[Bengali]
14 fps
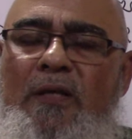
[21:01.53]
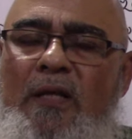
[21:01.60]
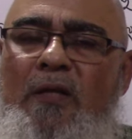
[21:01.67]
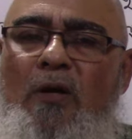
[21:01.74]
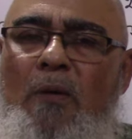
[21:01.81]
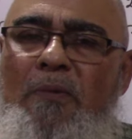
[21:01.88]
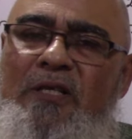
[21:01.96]
ইয়ে
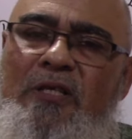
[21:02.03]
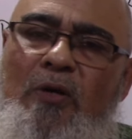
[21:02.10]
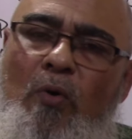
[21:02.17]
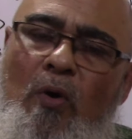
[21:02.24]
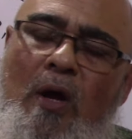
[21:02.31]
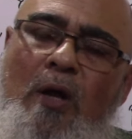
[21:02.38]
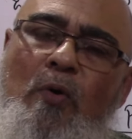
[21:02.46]
কমেন্টস
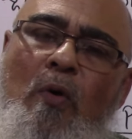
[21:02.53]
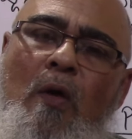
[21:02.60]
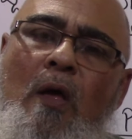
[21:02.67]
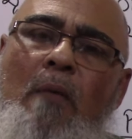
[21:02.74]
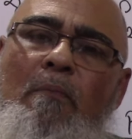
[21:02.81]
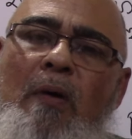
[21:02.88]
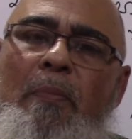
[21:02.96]
ওখানেও
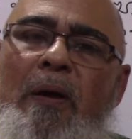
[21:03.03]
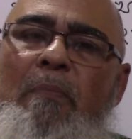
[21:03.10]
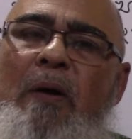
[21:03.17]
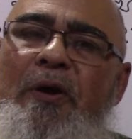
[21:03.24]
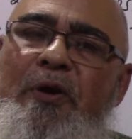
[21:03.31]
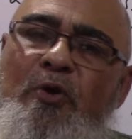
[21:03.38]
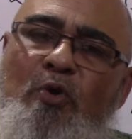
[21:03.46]
পাবে
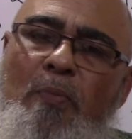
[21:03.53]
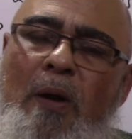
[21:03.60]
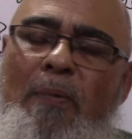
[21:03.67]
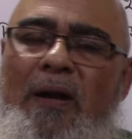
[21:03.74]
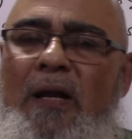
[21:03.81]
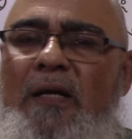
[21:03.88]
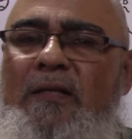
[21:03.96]
বা ইউটিউবে
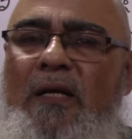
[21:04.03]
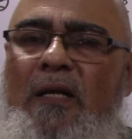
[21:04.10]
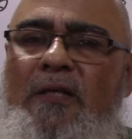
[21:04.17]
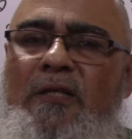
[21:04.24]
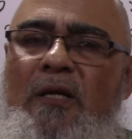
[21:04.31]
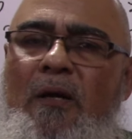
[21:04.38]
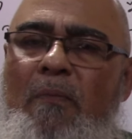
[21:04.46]
আমার লেকচার
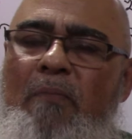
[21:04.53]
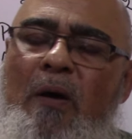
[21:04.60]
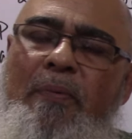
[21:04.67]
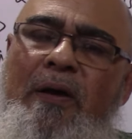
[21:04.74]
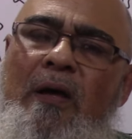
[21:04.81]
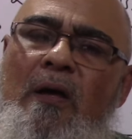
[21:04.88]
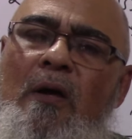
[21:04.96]
আছে
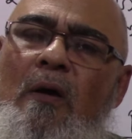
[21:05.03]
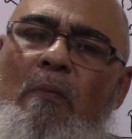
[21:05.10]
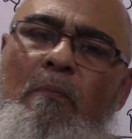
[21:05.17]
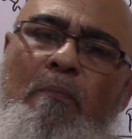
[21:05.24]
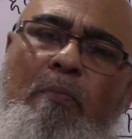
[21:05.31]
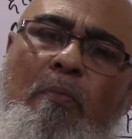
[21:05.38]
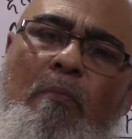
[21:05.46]
পাবে
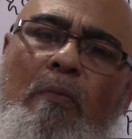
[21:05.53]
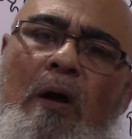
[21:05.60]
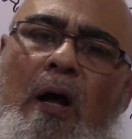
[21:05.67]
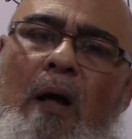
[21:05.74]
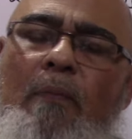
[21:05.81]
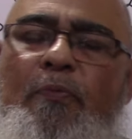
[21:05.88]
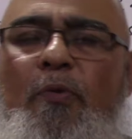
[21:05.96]

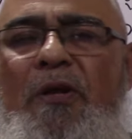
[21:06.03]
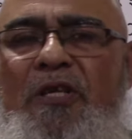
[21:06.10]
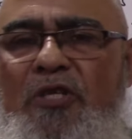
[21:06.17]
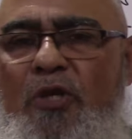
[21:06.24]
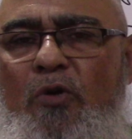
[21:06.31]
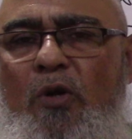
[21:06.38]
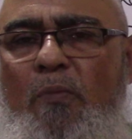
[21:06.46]
আপনারা
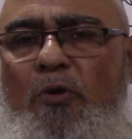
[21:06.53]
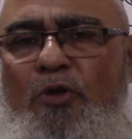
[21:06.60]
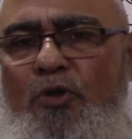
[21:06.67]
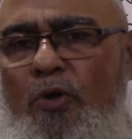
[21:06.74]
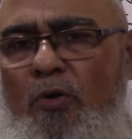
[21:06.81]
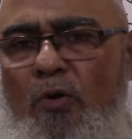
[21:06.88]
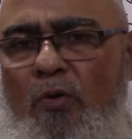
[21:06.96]
ইচ্ছে করলে বই
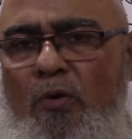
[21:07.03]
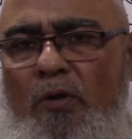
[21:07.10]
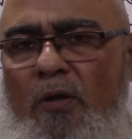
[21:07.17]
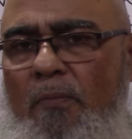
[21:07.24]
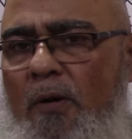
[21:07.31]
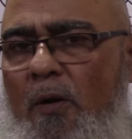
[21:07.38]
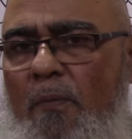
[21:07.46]
সংগ্রহ
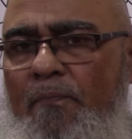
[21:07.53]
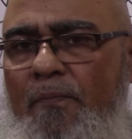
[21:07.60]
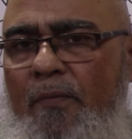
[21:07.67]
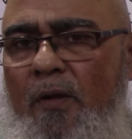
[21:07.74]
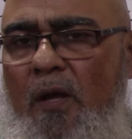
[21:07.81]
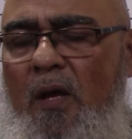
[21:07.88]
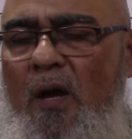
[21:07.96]
করতে পারো
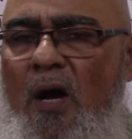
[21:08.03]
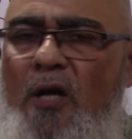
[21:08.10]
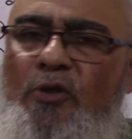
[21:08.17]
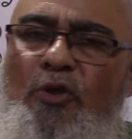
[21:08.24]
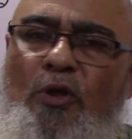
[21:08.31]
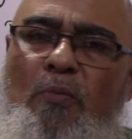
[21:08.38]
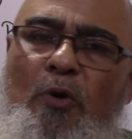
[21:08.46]
আর
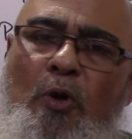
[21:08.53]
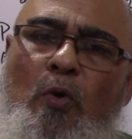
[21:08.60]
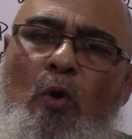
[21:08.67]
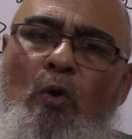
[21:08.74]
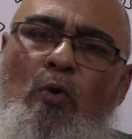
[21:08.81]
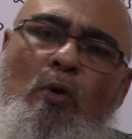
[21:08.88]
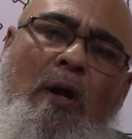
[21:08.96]
যদি মনে
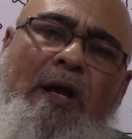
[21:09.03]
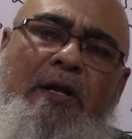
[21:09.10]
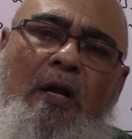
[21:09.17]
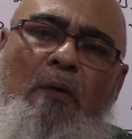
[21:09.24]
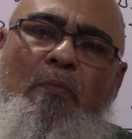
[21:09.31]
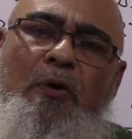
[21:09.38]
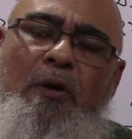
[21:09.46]
করো অন্য
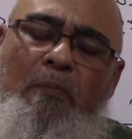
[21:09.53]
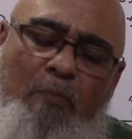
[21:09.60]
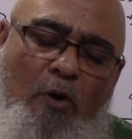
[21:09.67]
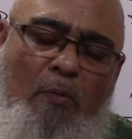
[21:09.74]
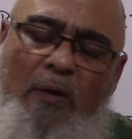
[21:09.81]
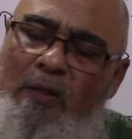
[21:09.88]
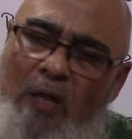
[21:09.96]
রাইটারের বই
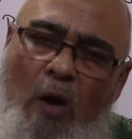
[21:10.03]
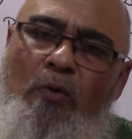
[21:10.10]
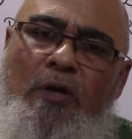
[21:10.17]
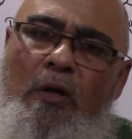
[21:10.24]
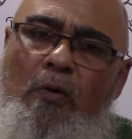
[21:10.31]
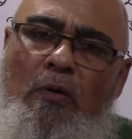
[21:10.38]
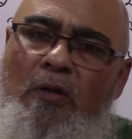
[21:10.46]
পড়বা তাও
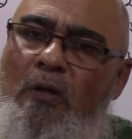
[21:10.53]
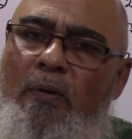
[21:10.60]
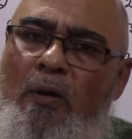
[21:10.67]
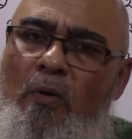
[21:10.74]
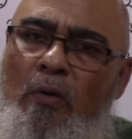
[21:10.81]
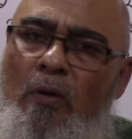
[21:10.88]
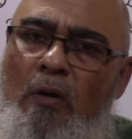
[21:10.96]
কি করতে
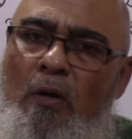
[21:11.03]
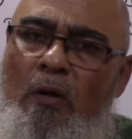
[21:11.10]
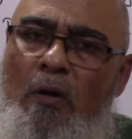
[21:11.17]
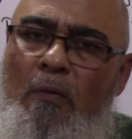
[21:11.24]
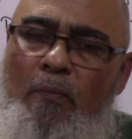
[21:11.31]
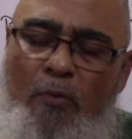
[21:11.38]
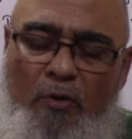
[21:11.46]
পারো
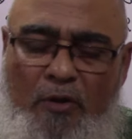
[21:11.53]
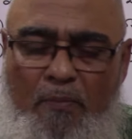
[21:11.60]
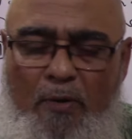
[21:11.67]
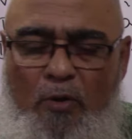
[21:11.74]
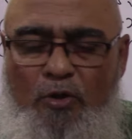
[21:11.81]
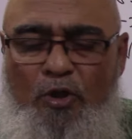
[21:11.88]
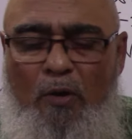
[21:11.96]
পড়তে
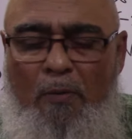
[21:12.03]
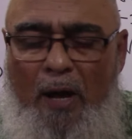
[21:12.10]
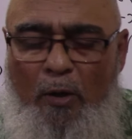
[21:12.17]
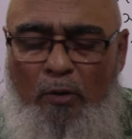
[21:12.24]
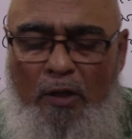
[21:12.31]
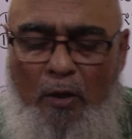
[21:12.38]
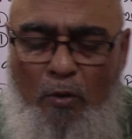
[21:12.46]
পারো সবাই
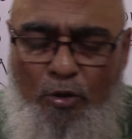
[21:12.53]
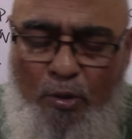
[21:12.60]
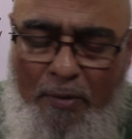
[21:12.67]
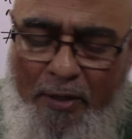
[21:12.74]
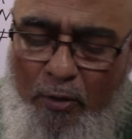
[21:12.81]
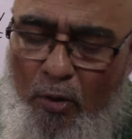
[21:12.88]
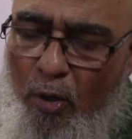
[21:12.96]
ভালো থাকো
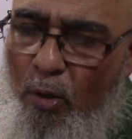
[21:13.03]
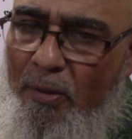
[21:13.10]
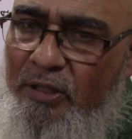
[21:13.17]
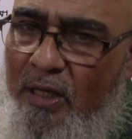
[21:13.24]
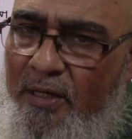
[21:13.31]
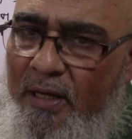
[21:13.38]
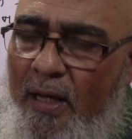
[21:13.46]
সবাইকে ধন্যবাদ
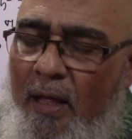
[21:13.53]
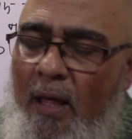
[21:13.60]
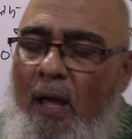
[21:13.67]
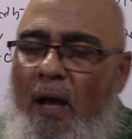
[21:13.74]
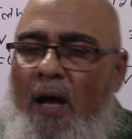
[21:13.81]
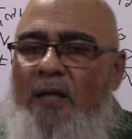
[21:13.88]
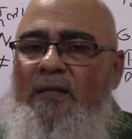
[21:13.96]
জানিয়ে
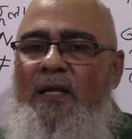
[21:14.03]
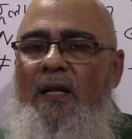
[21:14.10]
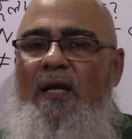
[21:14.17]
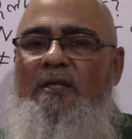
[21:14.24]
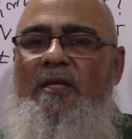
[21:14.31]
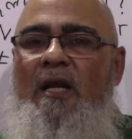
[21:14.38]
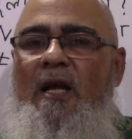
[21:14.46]
আজকে
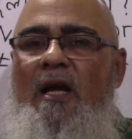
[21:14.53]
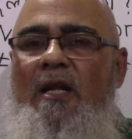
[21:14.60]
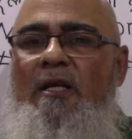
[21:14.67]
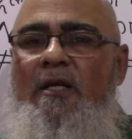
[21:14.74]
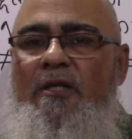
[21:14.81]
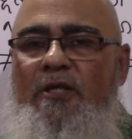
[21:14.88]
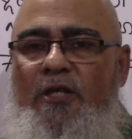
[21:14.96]
লেকচার এখানে
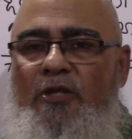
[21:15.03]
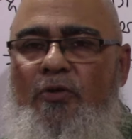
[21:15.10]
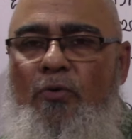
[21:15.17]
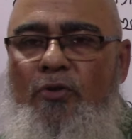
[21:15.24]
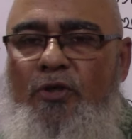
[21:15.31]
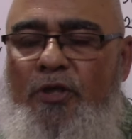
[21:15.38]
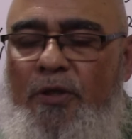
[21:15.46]
শেষ
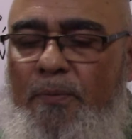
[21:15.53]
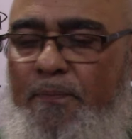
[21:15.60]
করছি